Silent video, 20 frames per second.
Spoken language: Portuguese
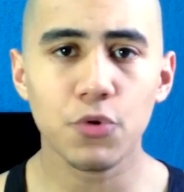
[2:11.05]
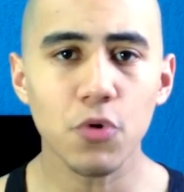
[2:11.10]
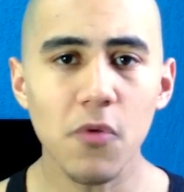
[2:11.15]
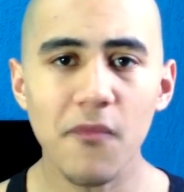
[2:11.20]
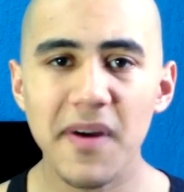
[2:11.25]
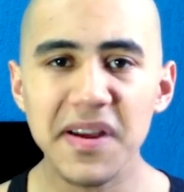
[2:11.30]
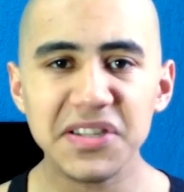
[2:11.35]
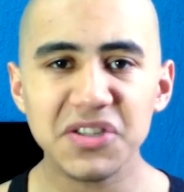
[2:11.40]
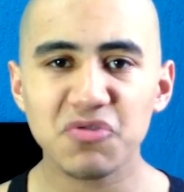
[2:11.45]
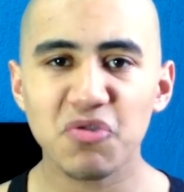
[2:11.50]
Tu
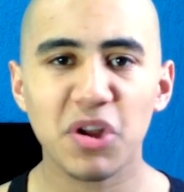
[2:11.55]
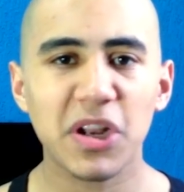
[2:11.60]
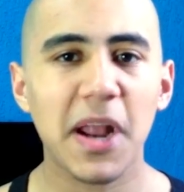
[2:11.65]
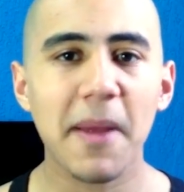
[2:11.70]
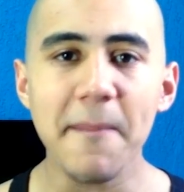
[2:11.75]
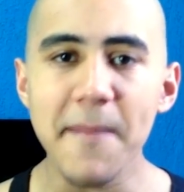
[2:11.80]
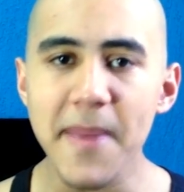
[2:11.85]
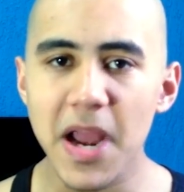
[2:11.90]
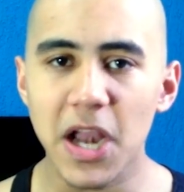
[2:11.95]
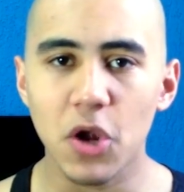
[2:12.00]
não vai se
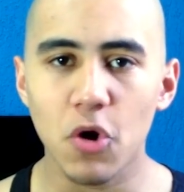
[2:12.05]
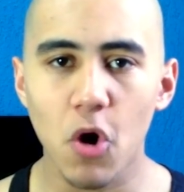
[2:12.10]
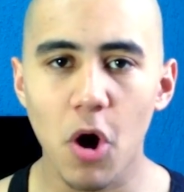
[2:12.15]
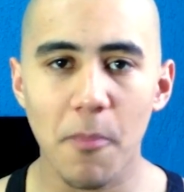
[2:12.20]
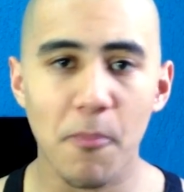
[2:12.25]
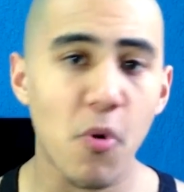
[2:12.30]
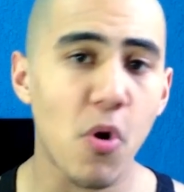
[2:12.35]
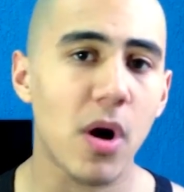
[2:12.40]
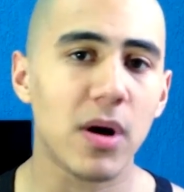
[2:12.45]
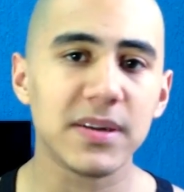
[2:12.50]
tornar
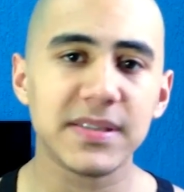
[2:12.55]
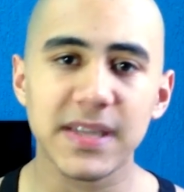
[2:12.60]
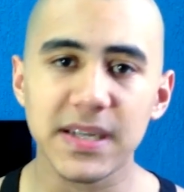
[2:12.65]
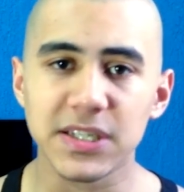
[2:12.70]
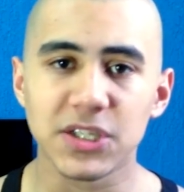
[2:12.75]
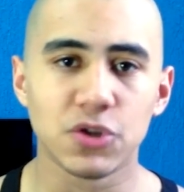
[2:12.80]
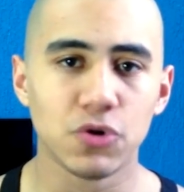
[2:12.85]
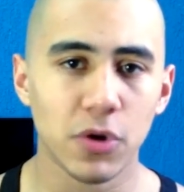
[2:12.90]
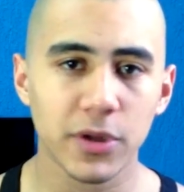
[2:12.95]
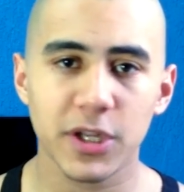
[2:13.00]
melhor por causa
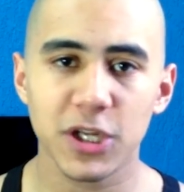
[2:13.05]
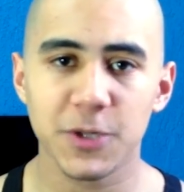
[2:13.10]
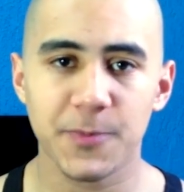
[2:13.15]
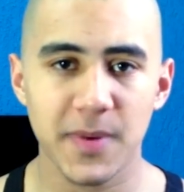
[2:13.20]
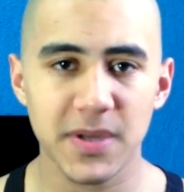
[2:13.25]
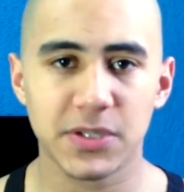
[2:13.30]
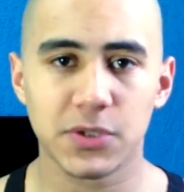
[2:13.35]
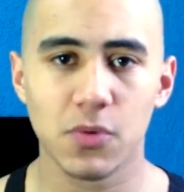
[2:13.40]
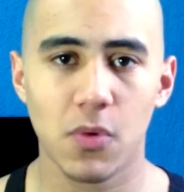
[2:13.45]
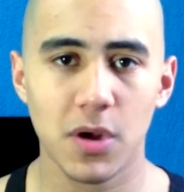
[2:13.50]
das outras
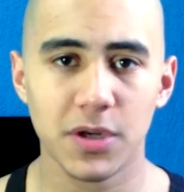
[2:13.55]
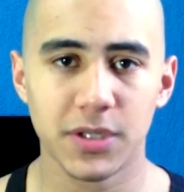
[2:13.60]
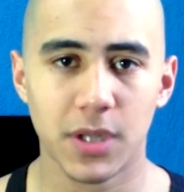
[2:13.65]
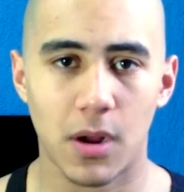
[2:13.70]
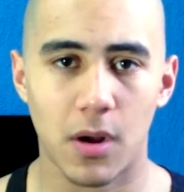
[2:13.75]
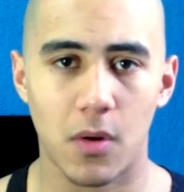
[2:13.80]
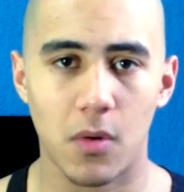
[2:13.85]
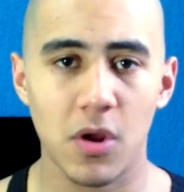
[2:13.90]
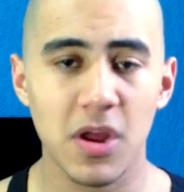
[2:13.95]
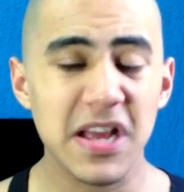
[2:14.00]
pessoas,
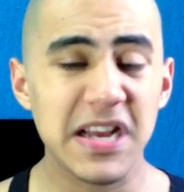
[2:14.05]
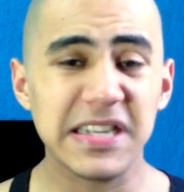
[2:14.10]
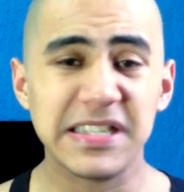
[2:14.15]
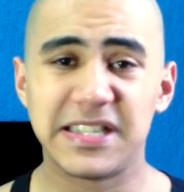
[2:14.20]
não.